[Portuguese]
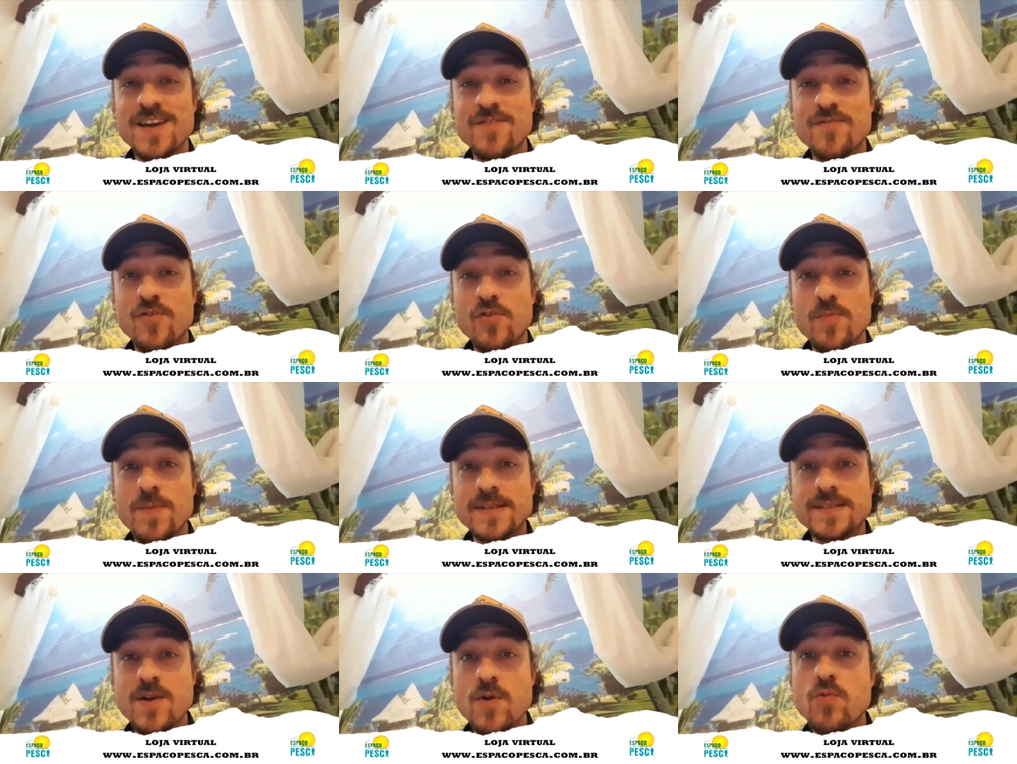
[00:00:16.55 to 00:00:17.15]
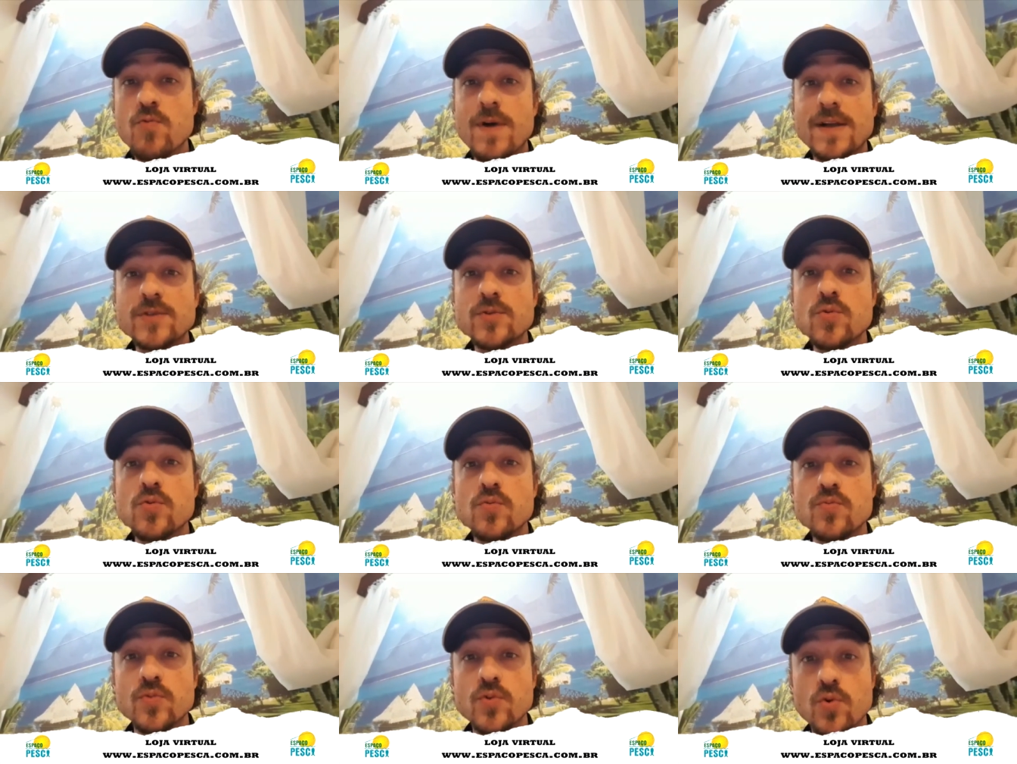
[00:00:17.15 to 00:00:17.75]
Vou começar um
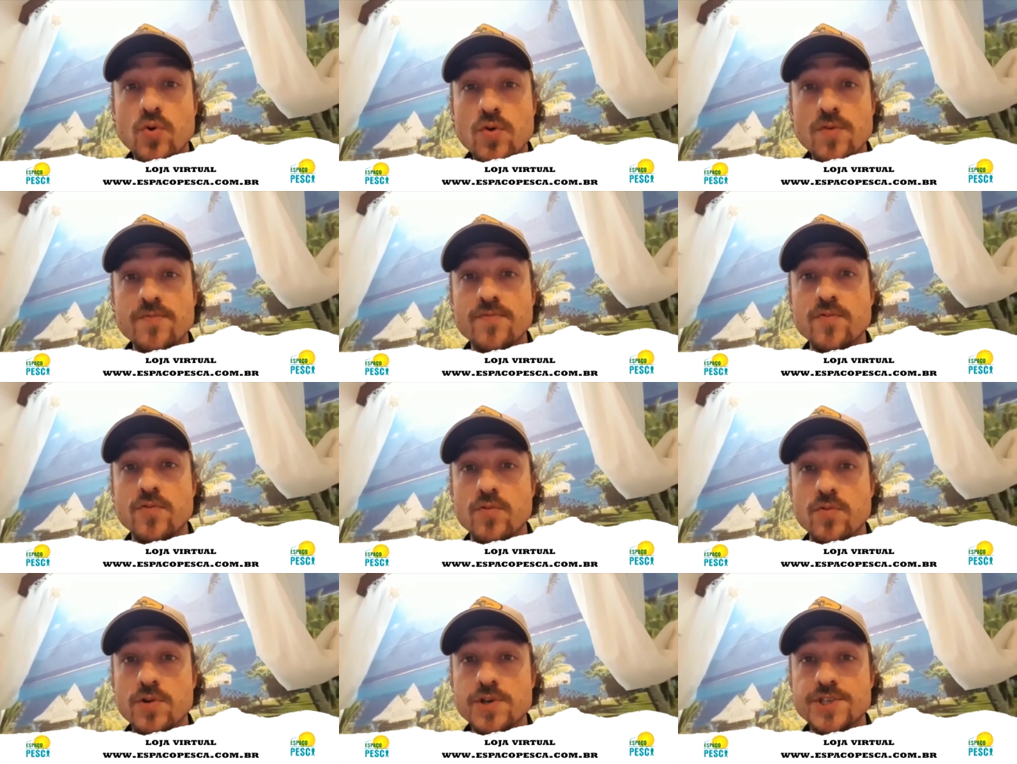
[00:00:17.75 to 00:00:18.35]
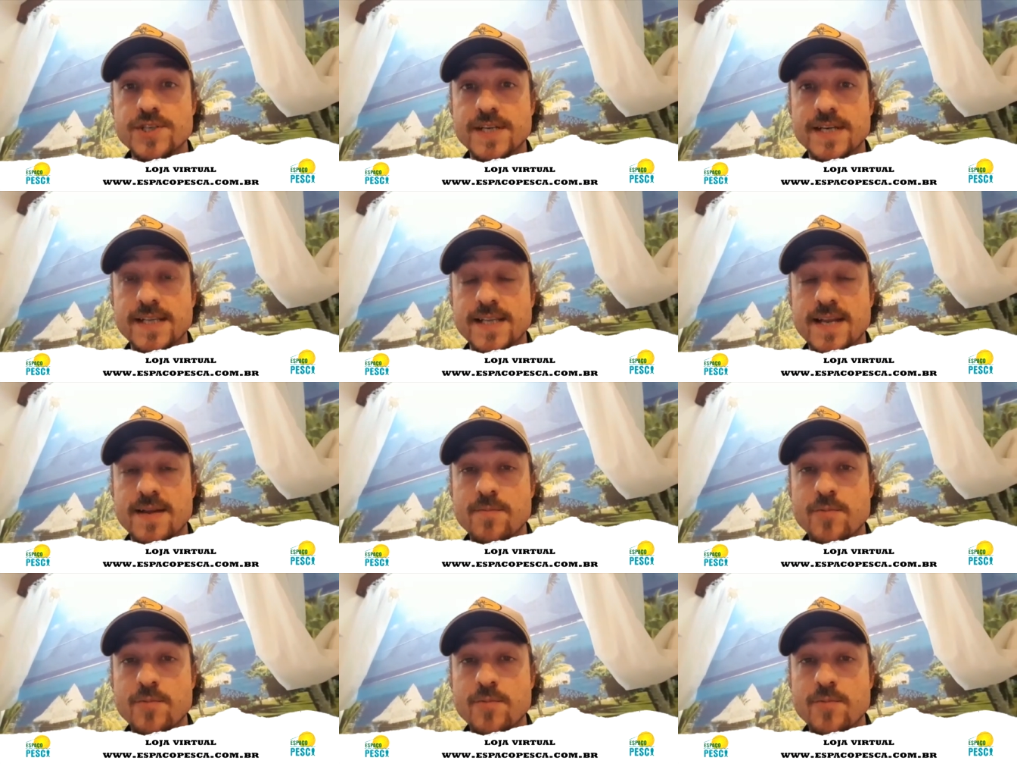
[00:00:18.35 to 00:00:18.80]
quadro novo hoje, galera.